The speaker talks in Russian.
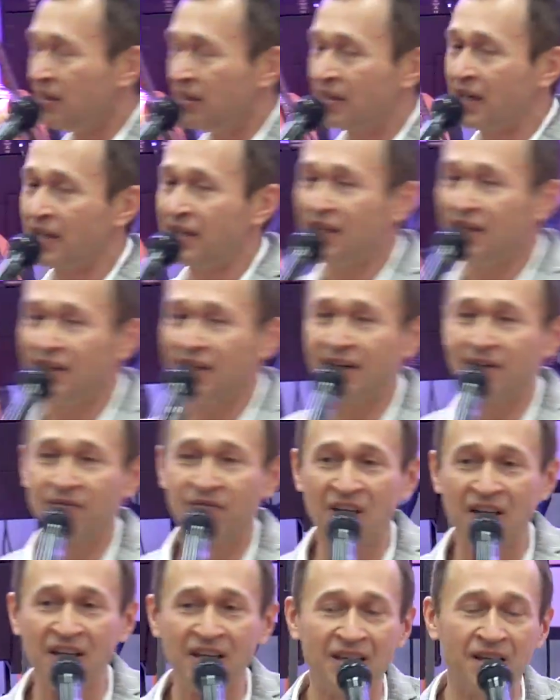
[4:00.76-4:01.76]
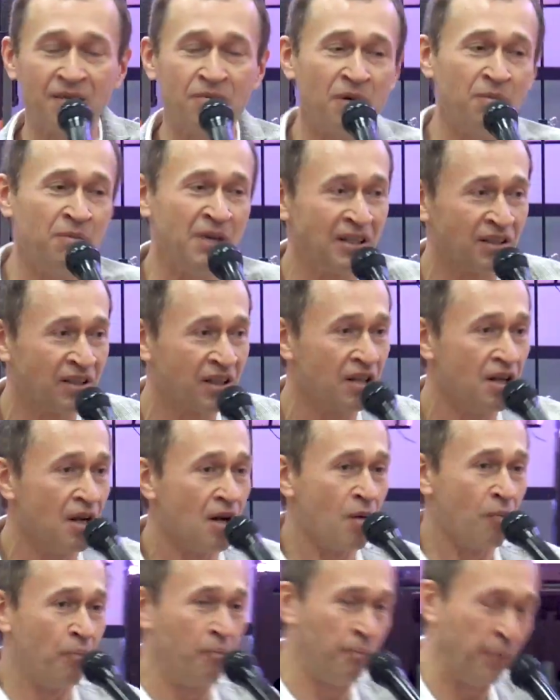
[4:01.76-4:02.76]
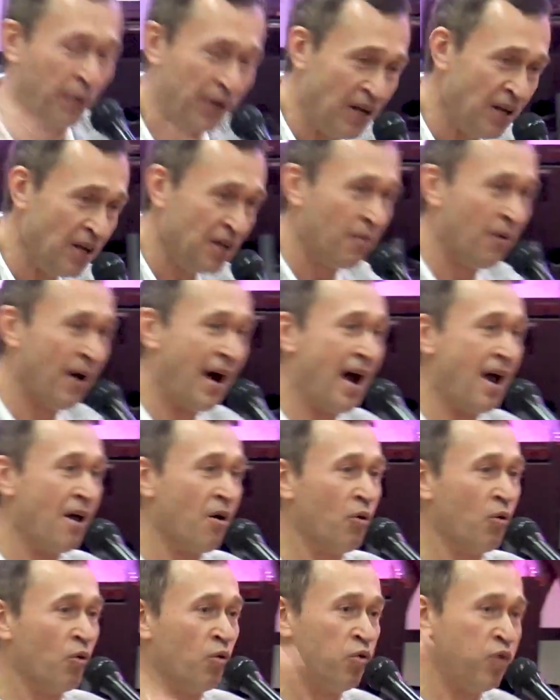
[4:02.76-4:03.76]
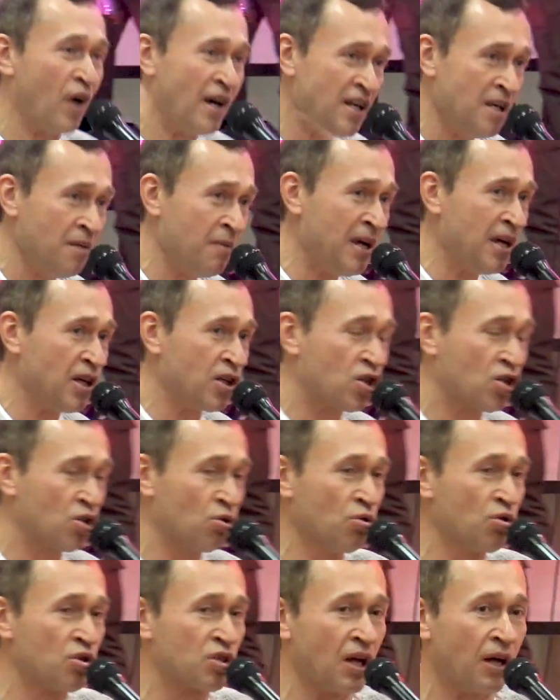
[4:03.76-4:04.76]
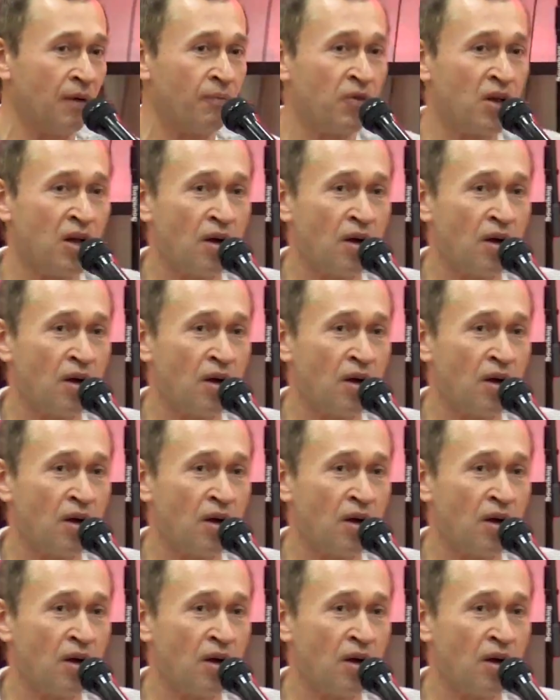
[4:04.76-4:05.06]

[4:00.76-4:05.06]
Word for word: какие-то какие моменты. Принимаю во имя Иисуса.